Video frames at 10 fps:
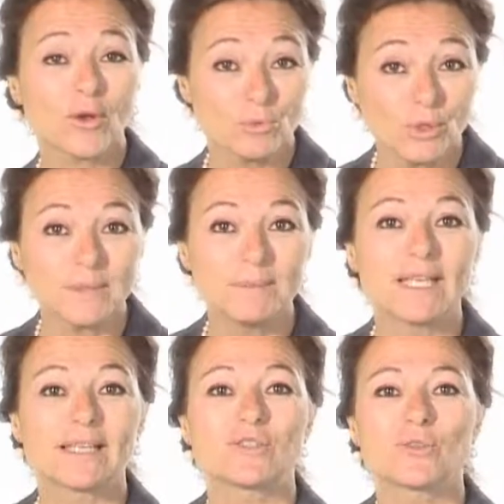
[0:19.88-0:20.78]
une
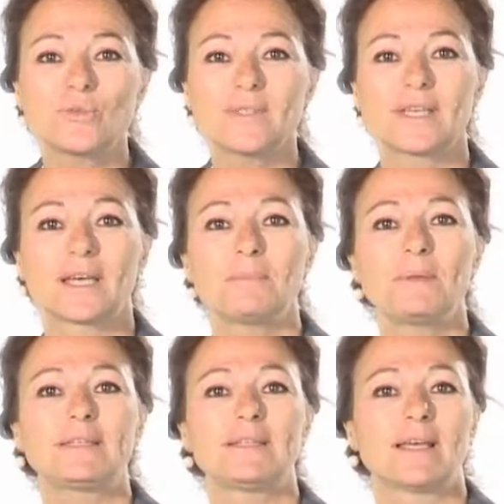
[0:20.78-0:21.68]
multiplication, c'est
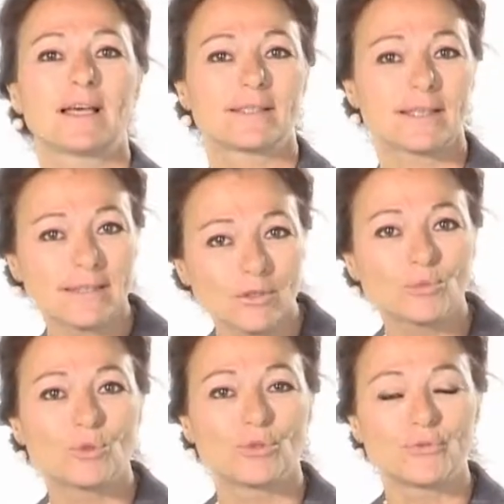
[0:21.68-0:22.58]
répéter un certain
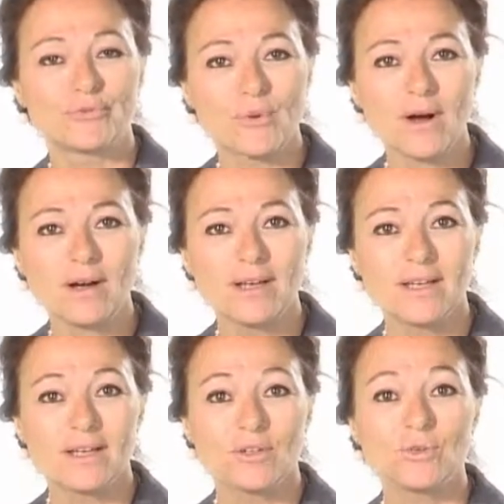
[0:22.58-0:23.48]
nombre de fois
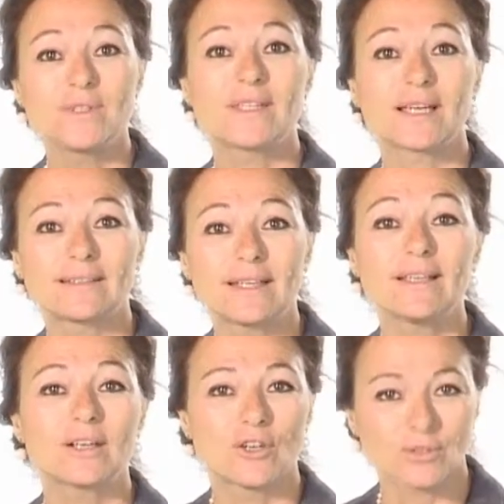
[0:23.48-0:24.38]
une certaine
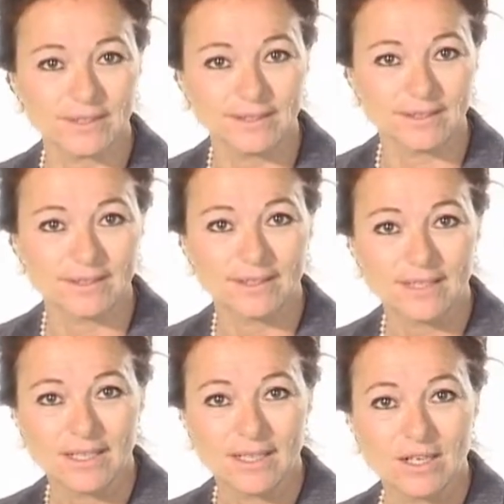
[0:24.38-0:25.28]
quantité.
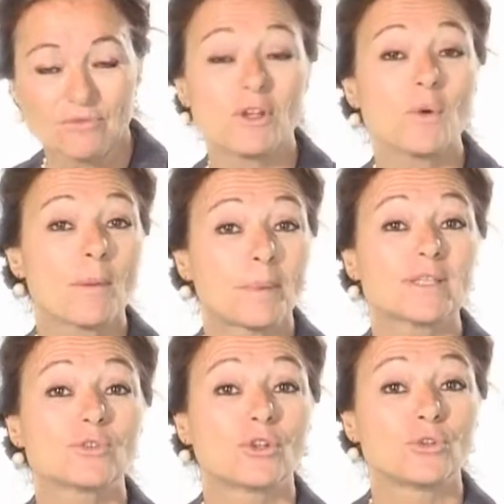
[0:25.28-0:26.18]
Voyons à
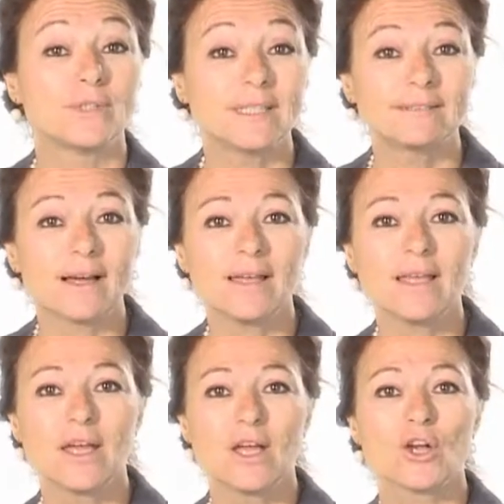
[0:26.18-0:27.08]
présent dans le
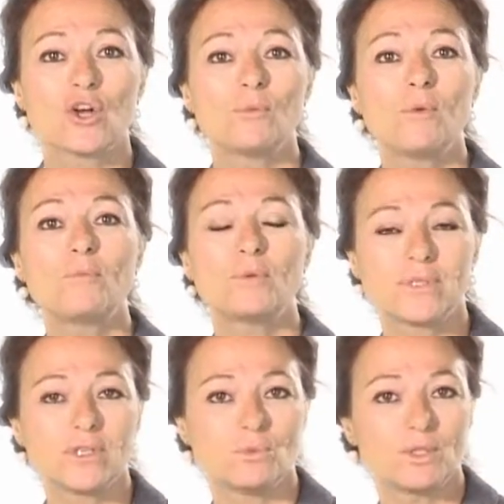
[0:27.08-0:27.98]
détail comment
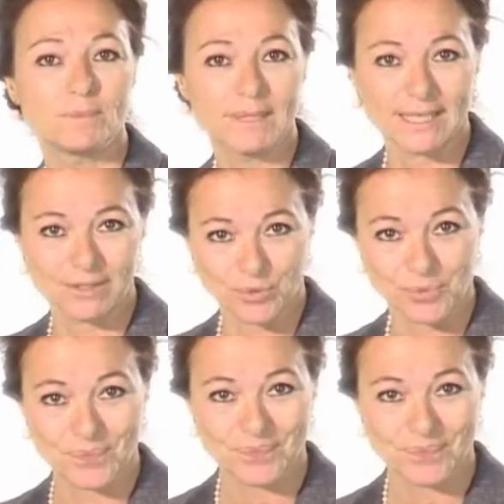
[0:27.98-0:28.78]
poser une multiplication.